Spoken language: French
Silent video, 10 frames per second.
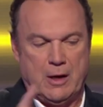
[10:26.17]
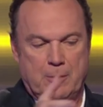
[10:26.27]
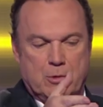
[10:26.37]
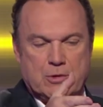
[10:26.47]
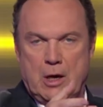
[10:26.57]

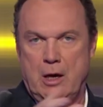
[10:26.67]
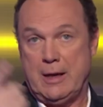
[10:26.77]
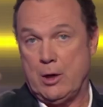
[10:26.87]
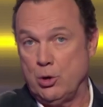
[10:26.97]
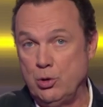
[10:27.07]
réponse 1, la
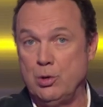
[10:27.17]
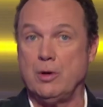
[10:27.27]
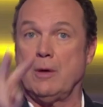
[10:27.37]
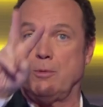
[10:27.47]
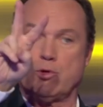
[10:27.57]
grenouille,
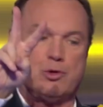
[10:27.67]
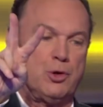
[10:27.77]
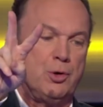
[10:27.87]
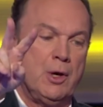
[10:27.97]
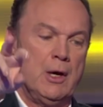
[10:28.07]
réponse 2,